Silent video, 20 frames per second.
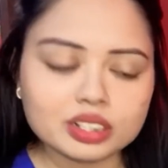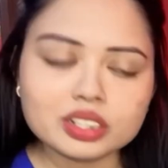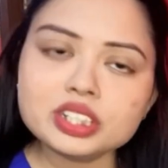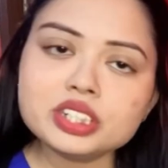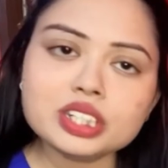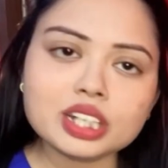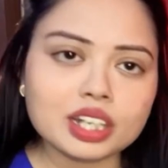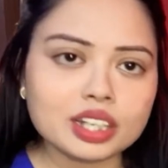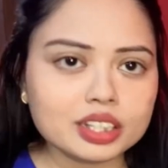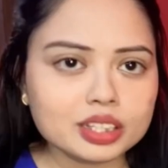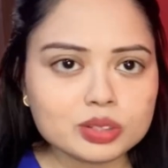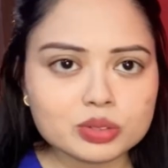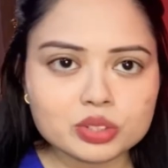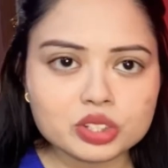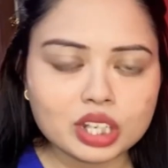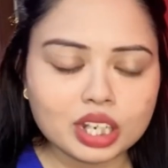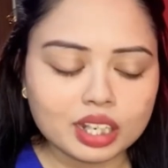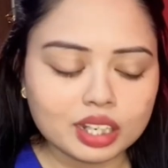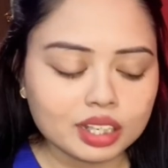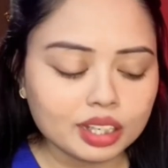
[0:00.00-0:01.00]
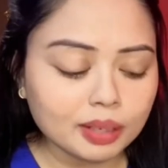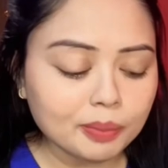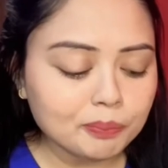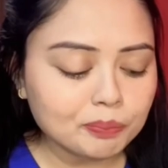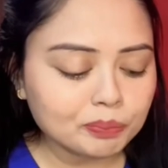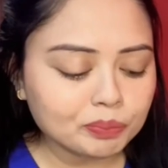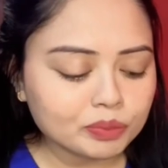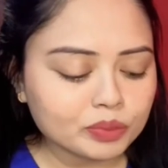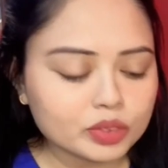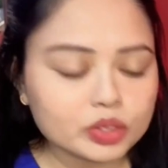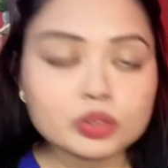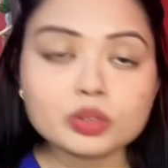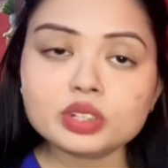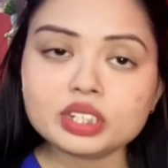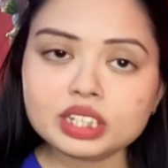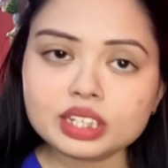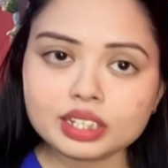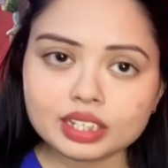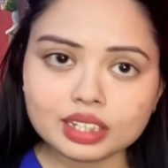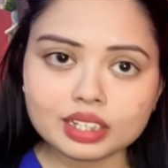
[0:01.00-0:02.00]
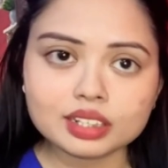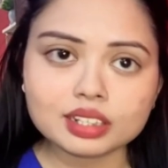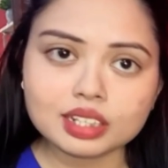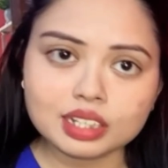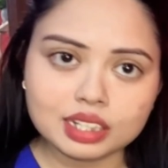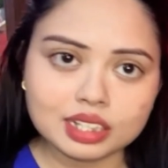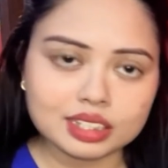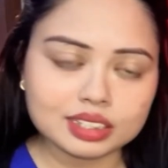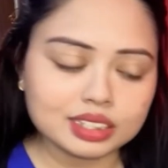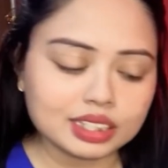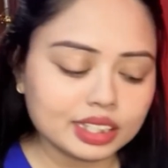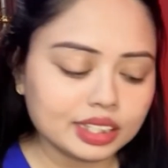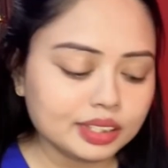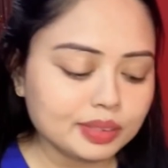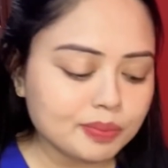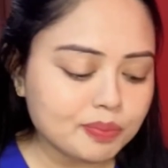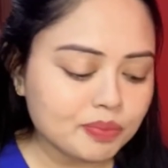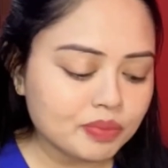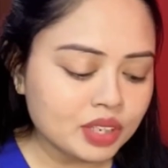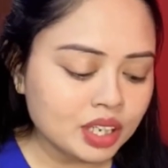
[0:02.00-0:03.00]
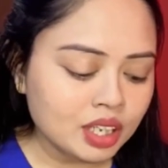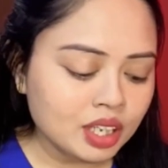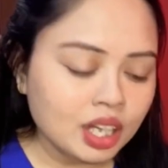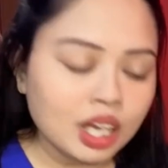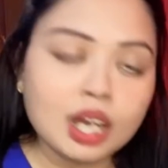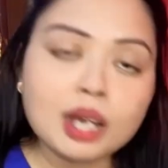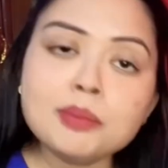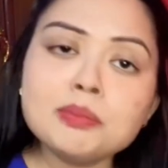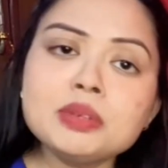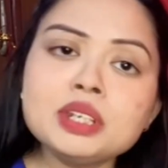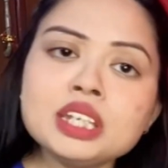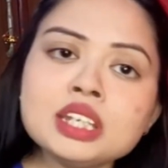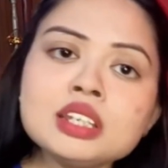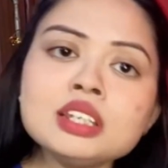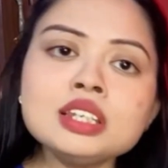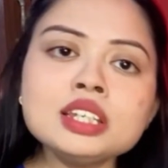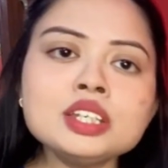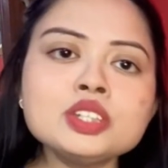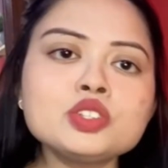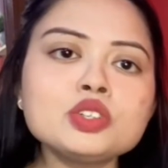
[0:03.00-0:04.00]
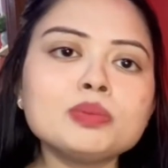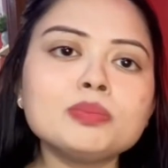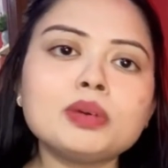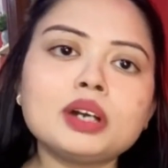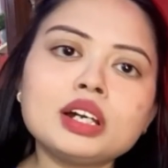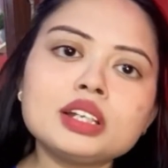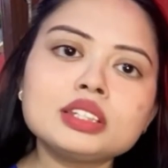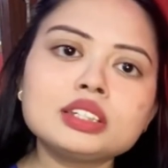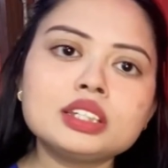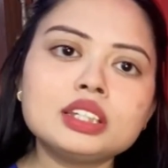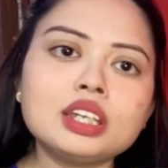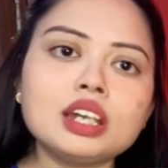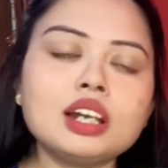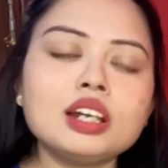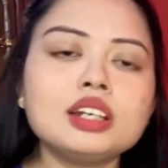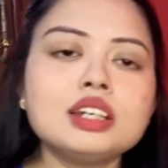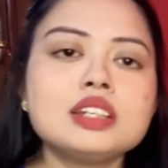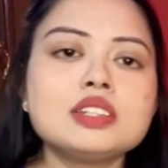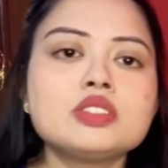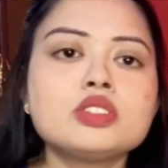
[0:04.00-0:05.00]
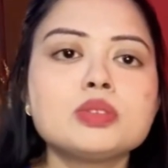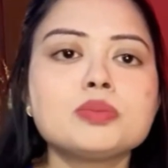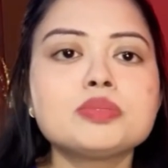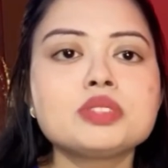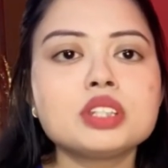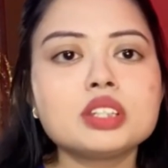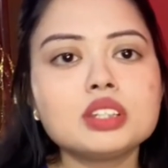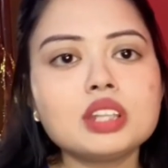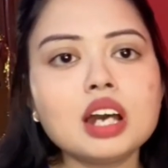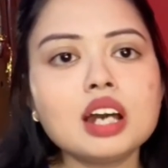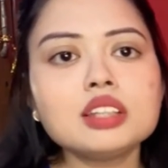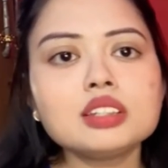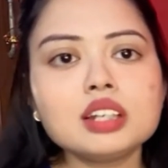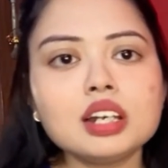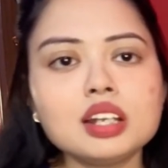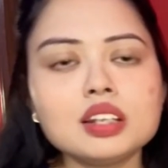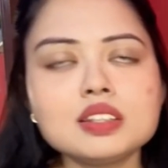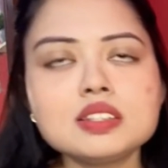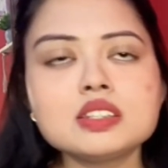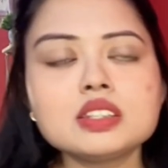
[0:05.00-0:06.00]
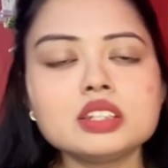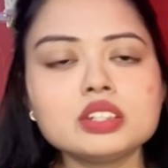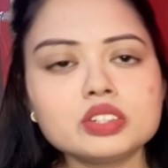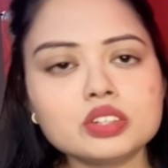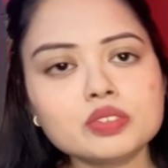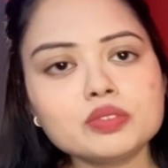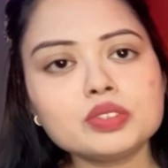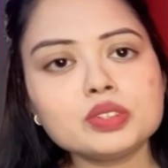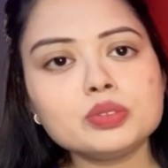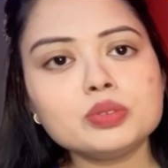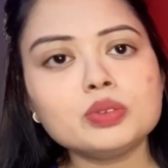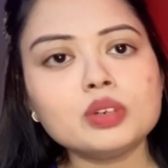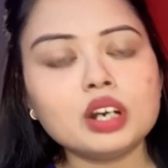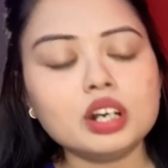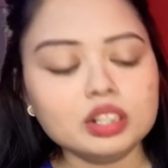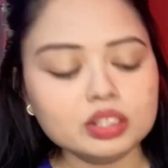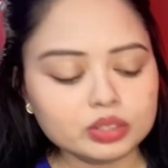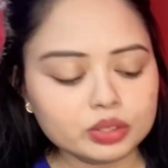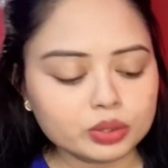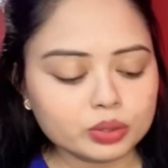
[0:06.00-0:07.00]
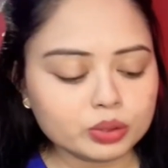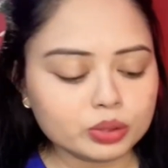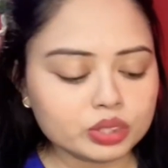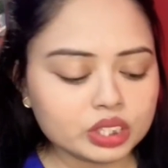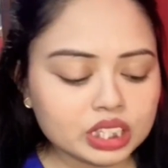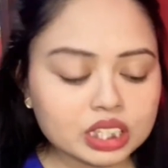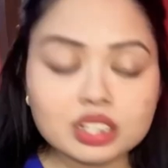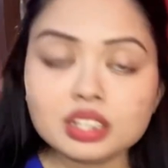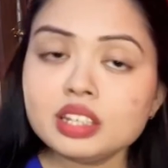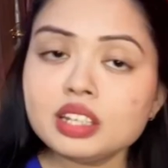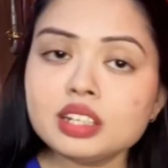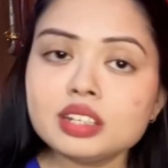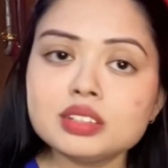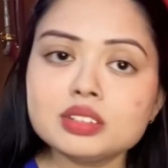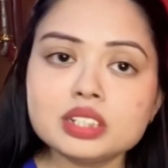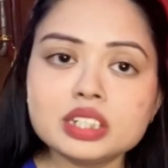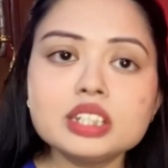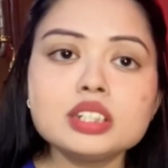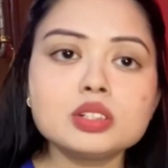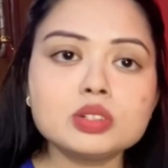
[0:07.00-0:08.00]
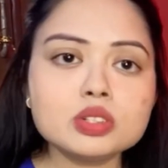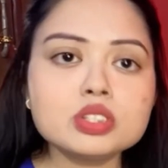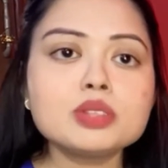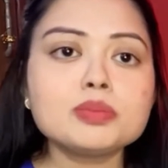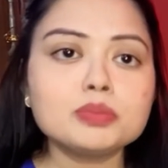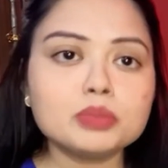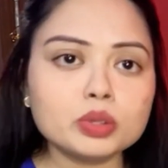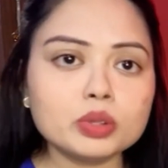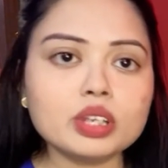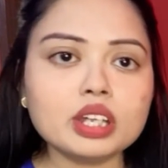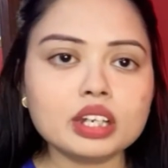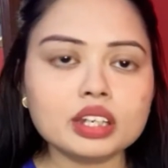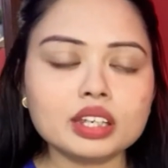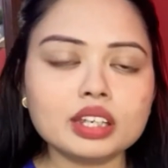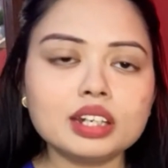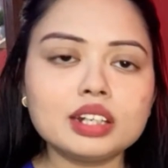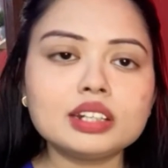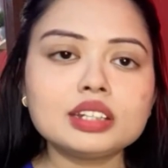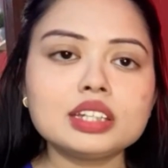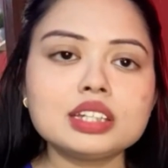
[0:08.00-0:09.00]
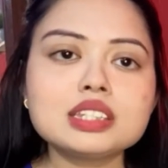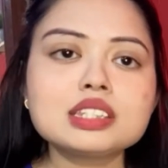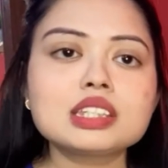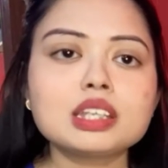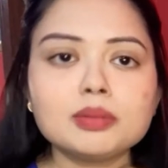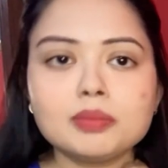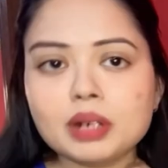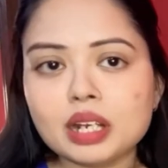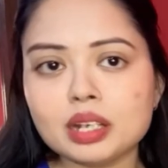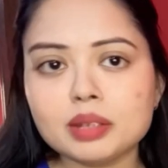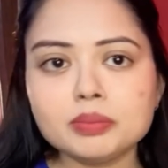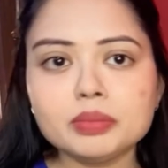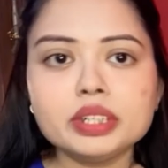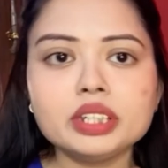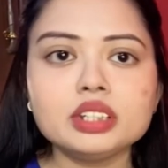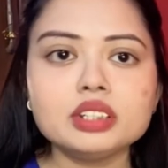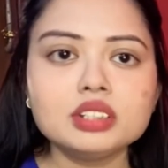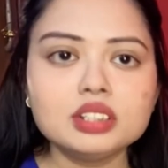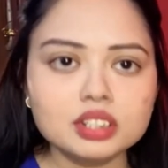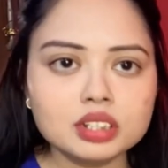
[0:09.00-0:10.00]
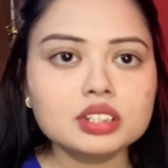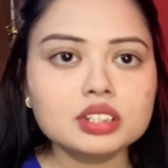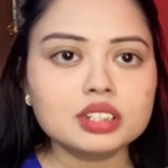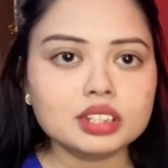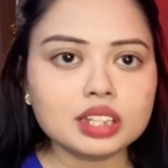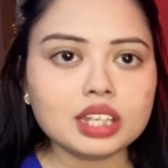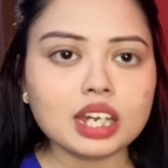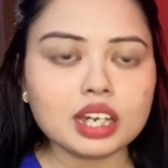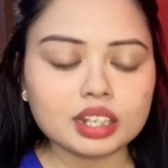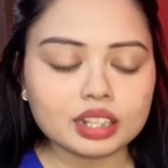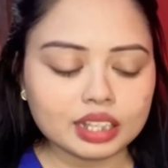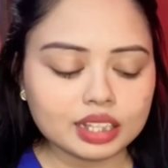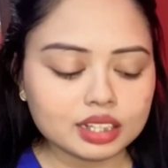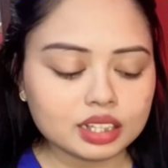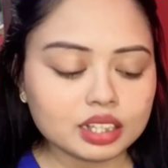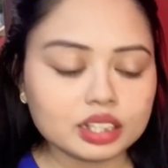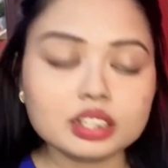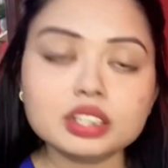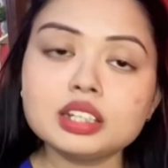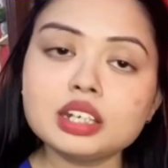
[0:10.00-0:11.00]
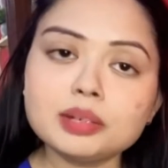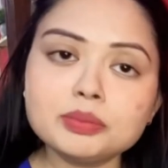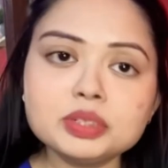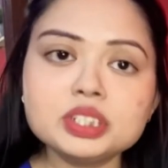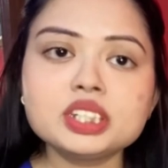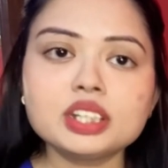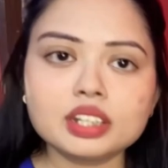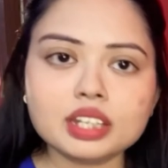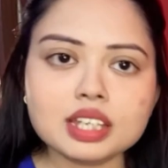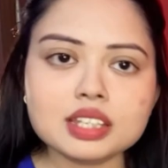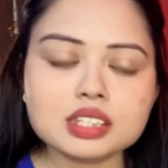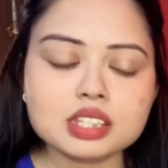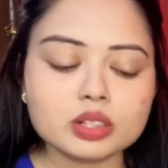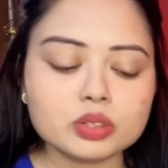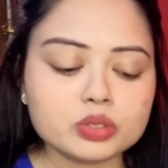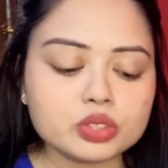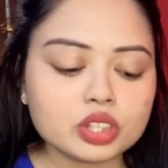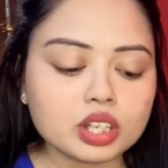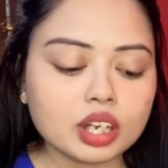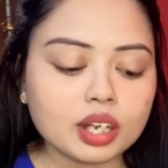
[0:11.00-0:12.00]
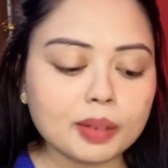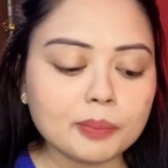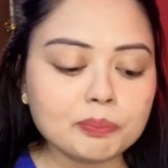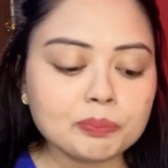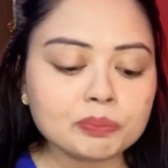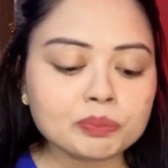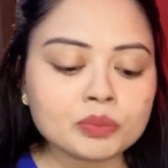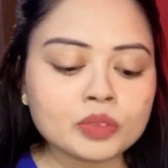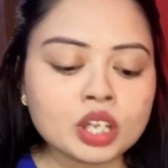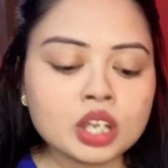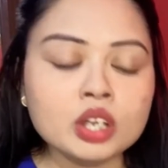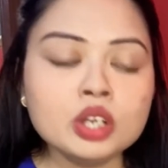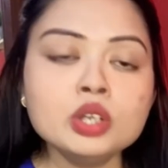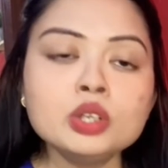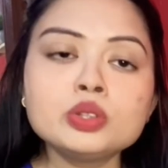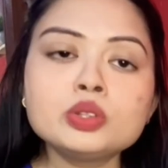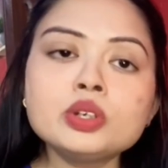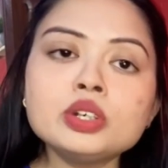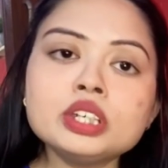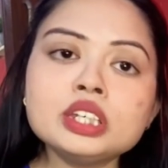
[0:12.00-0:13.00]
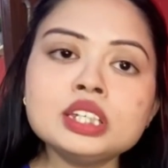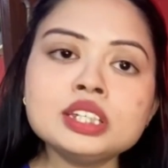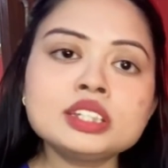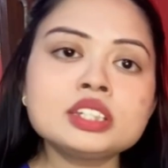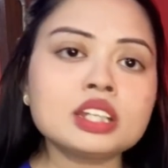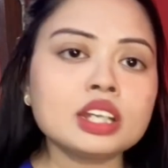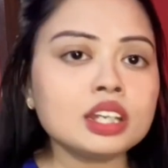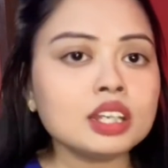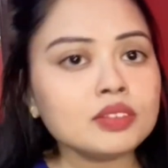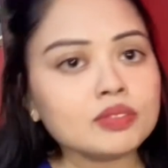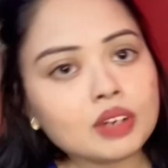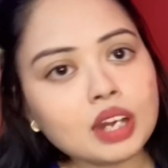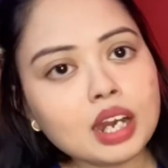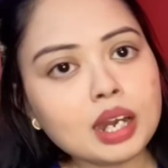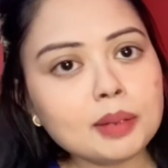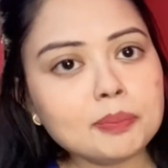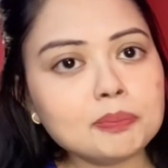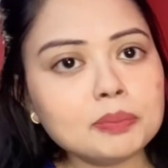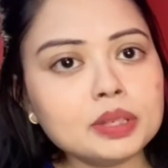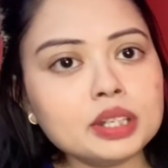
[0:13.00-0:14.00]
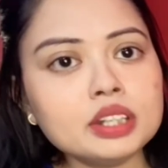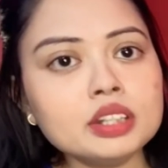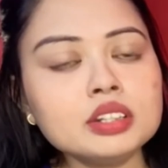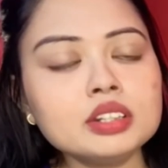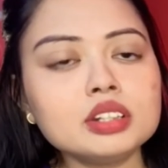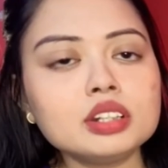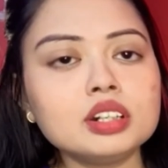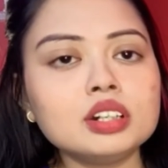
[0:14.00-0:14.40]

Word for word: ईशा ने उछाला जो कि अगेन गलत गई अब नील ने जो बात किया है जब सिद्धार्थ कानन से इंटरव्यू हुआ तो नील ने नील को जब बोला गया कि इसके बारे में क्या कहना है कि अभिषेक ऐसा कुछ कहा तो ईशा ने वहां पर